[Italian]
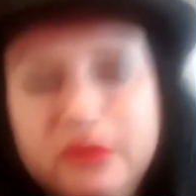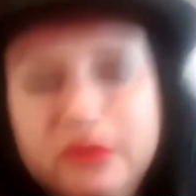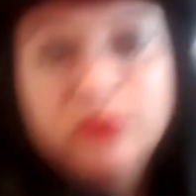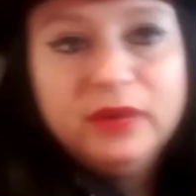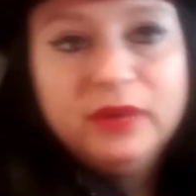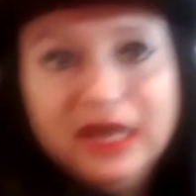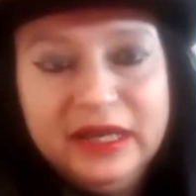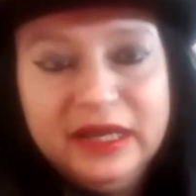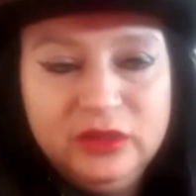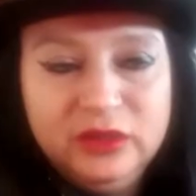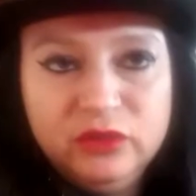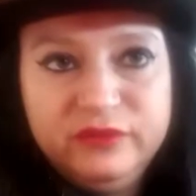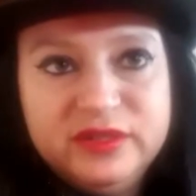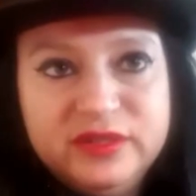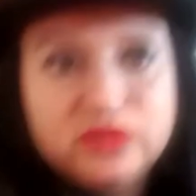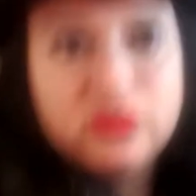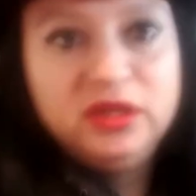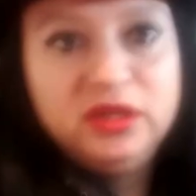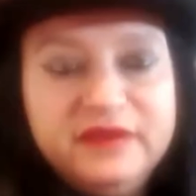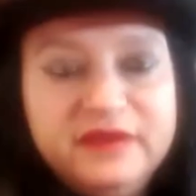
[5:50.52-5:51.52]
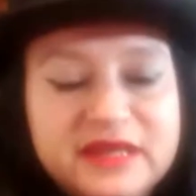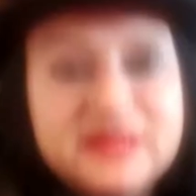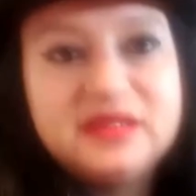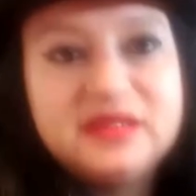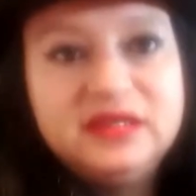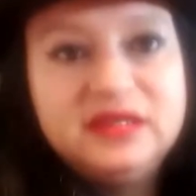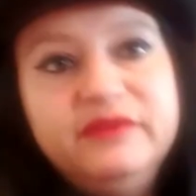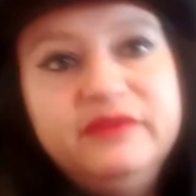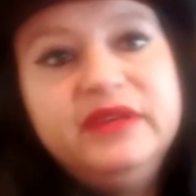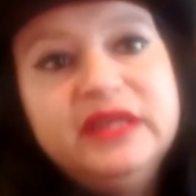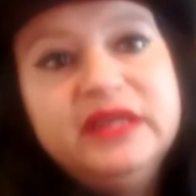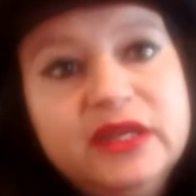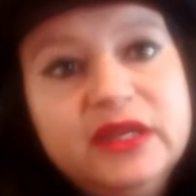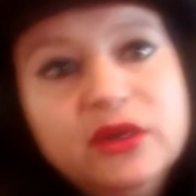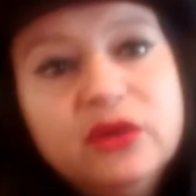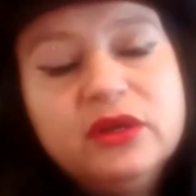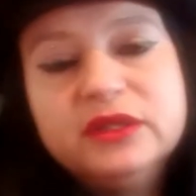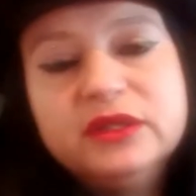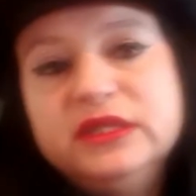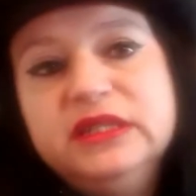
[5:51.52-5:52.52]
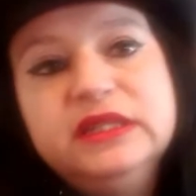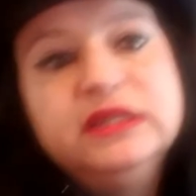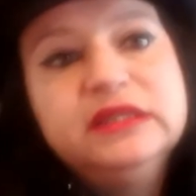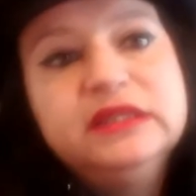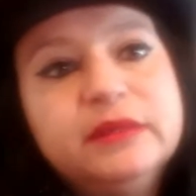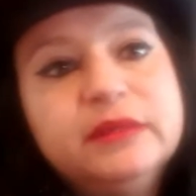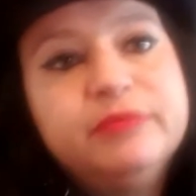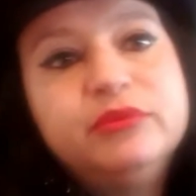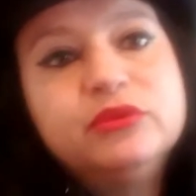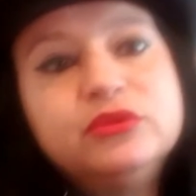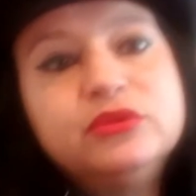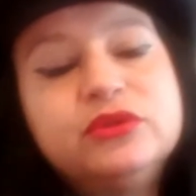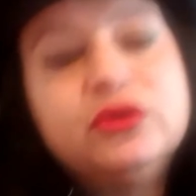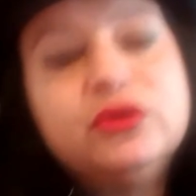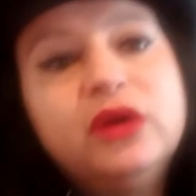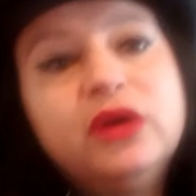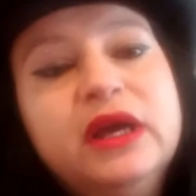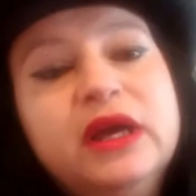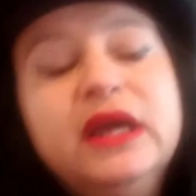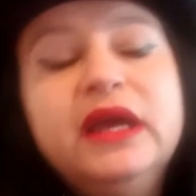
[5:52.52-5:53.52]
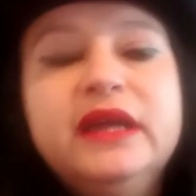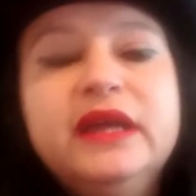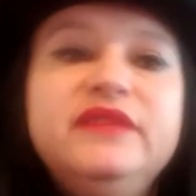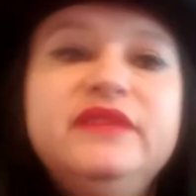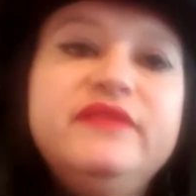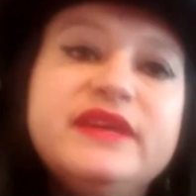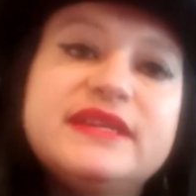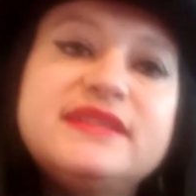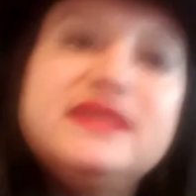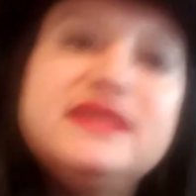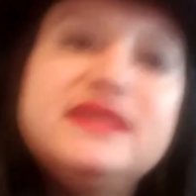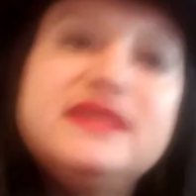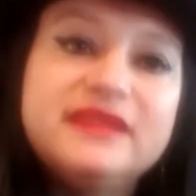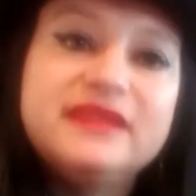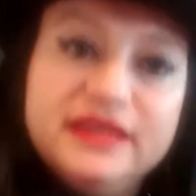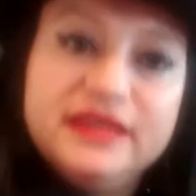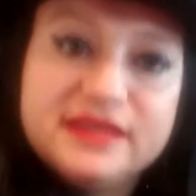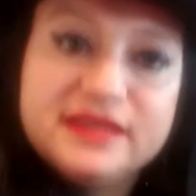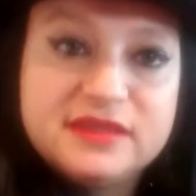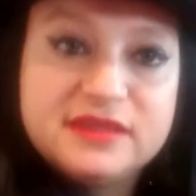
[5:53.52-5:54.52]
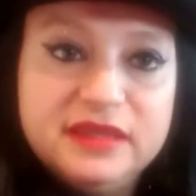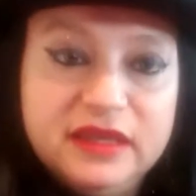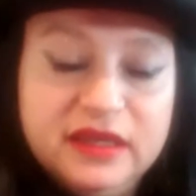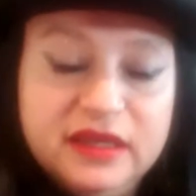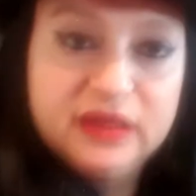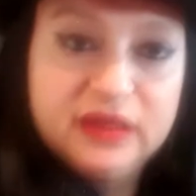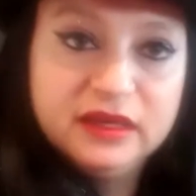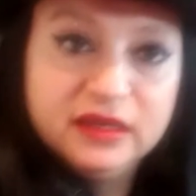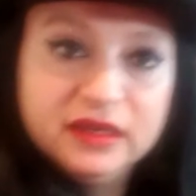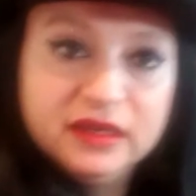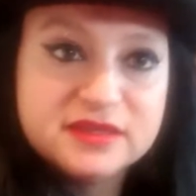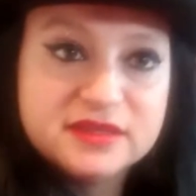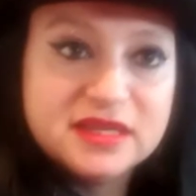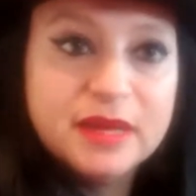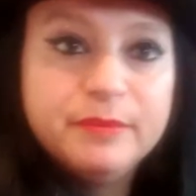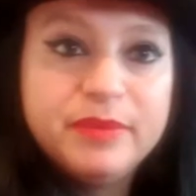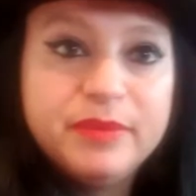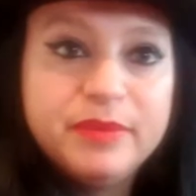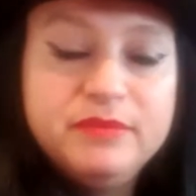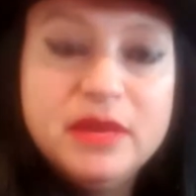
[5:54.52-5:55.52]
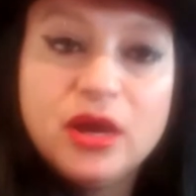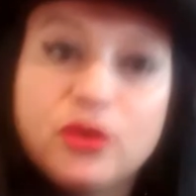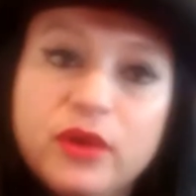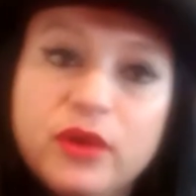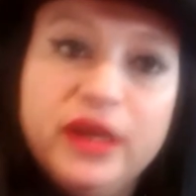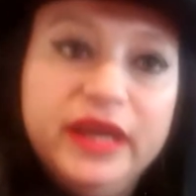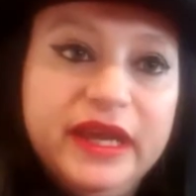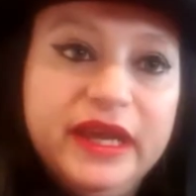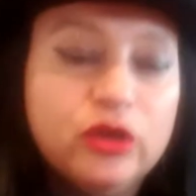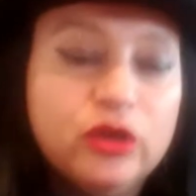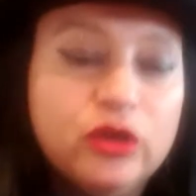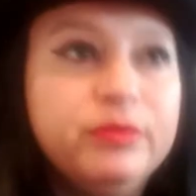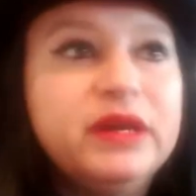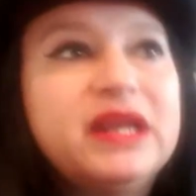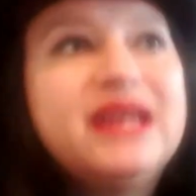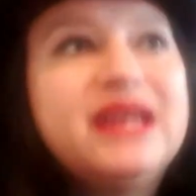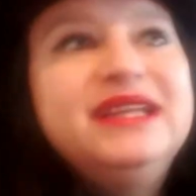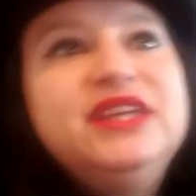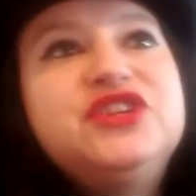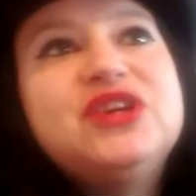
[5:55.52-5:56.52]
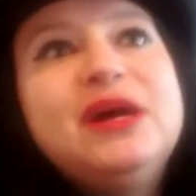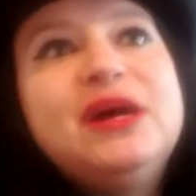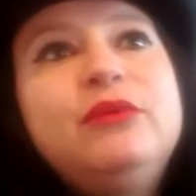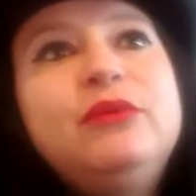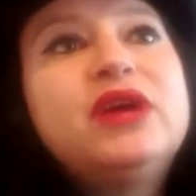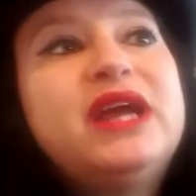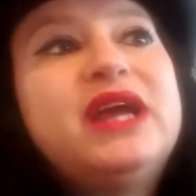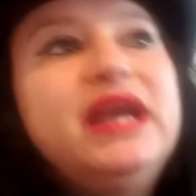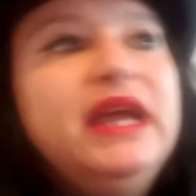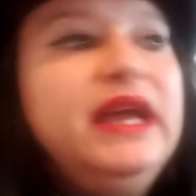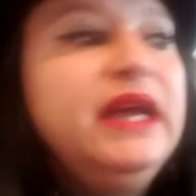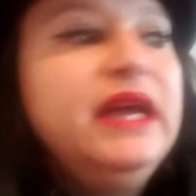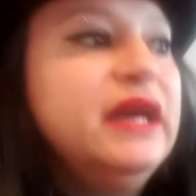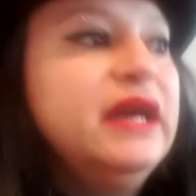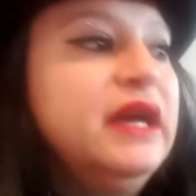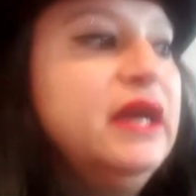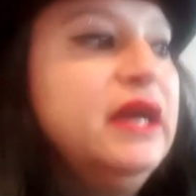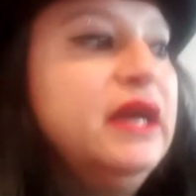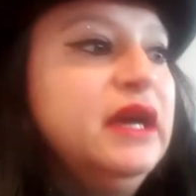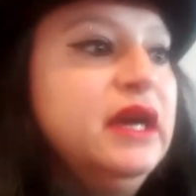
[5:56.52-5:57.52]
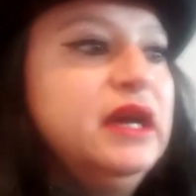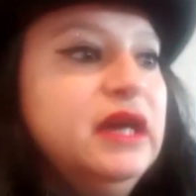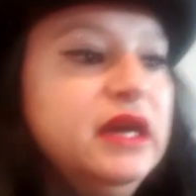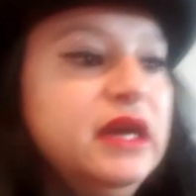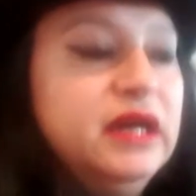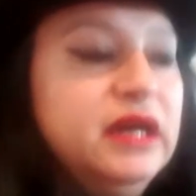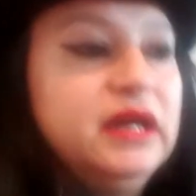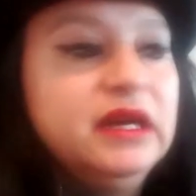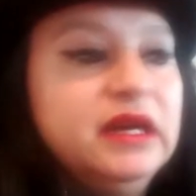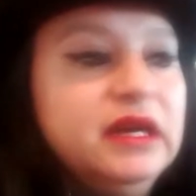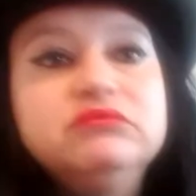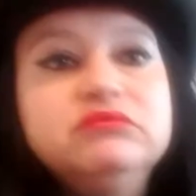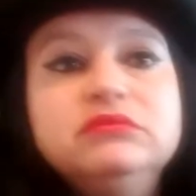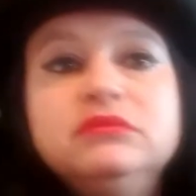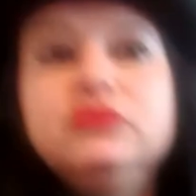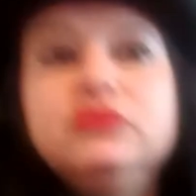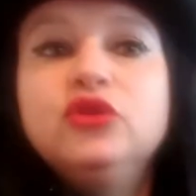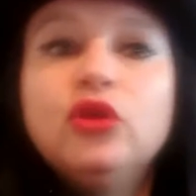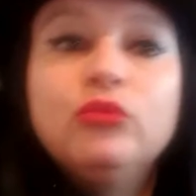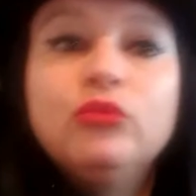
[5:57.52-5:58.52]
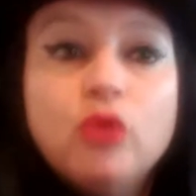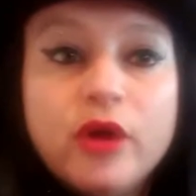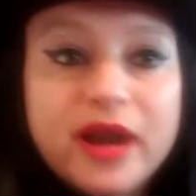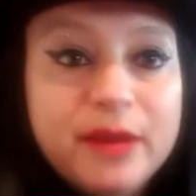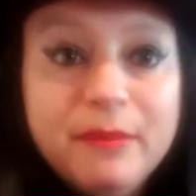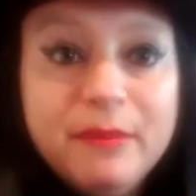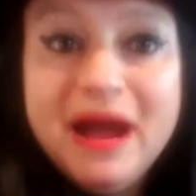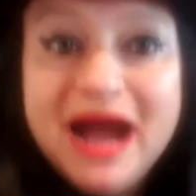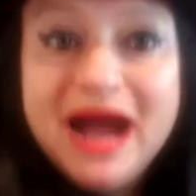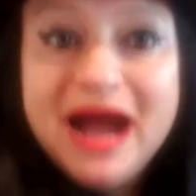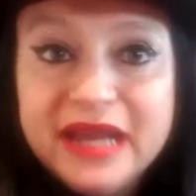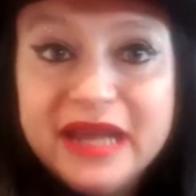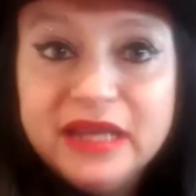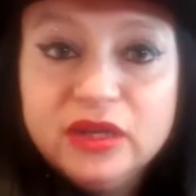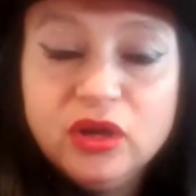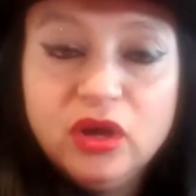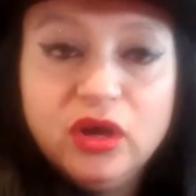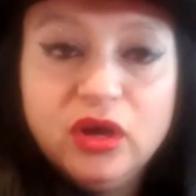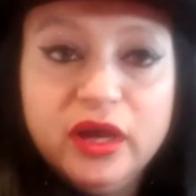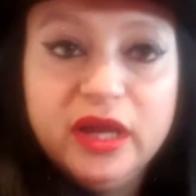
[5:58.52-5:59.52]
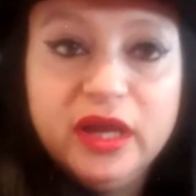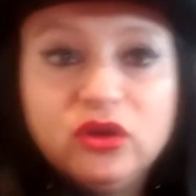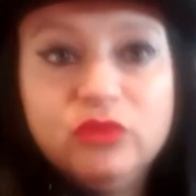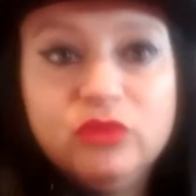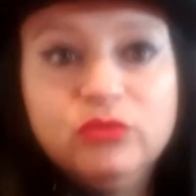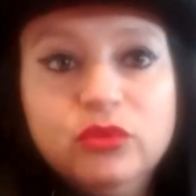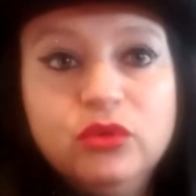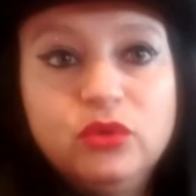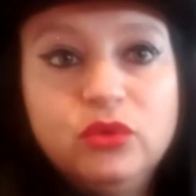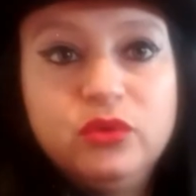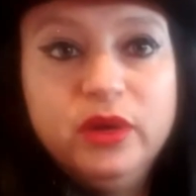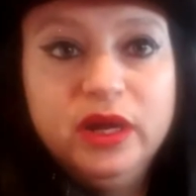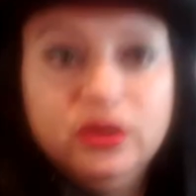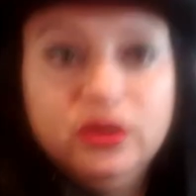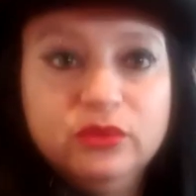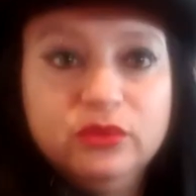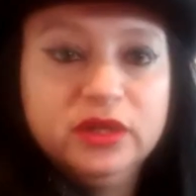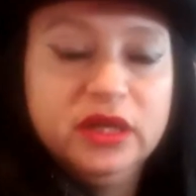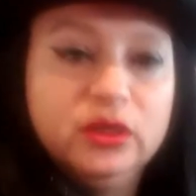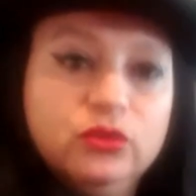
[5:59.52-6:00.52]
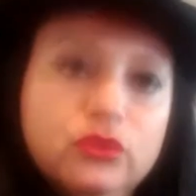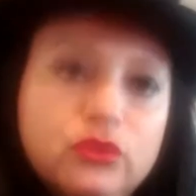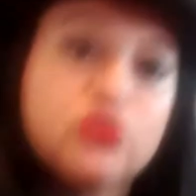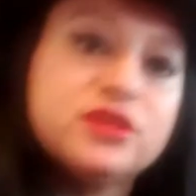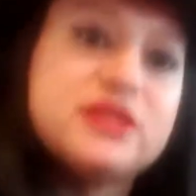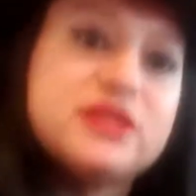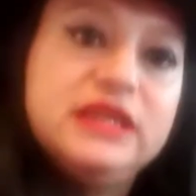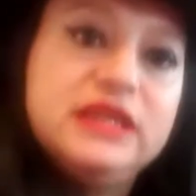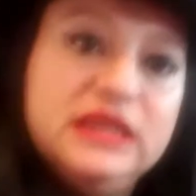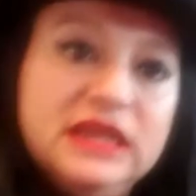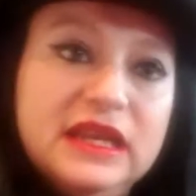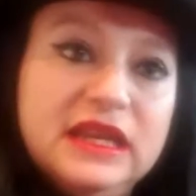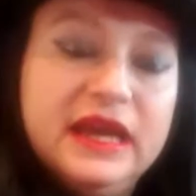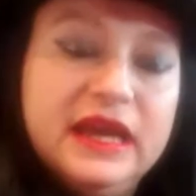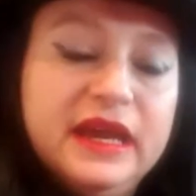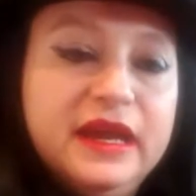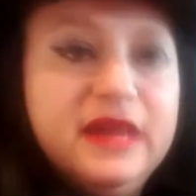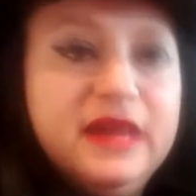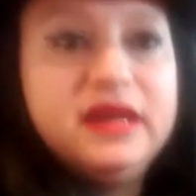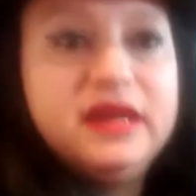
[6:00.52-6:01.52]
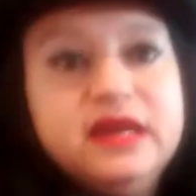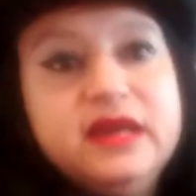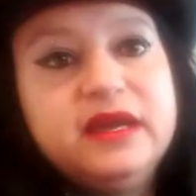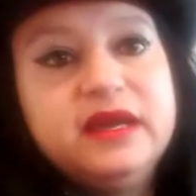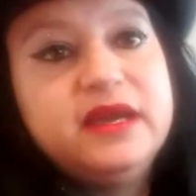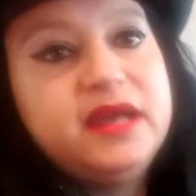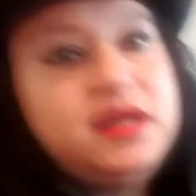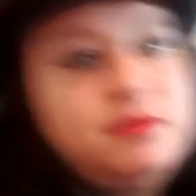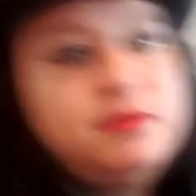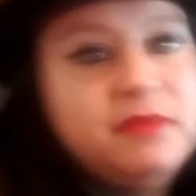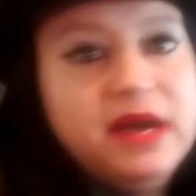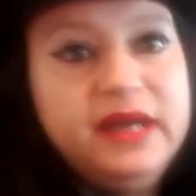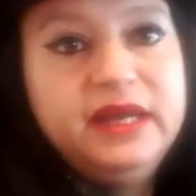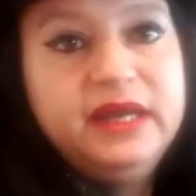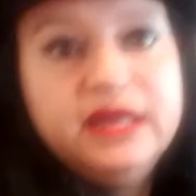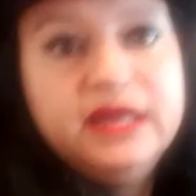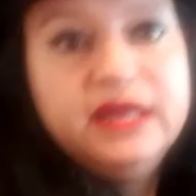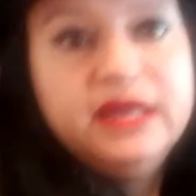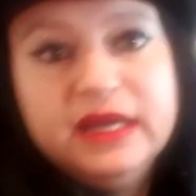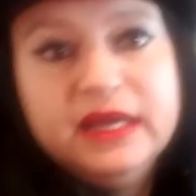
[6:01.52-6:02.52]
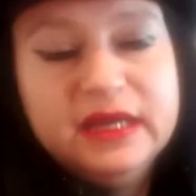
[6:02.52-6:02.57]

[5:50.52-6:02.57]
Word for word: due anni ho visto diversi video di appunto diversi artisti eh, sempre in bianco e nero, perché diciamo che eh, non muore mai, no? è comunque un, uno stile eh, che rimane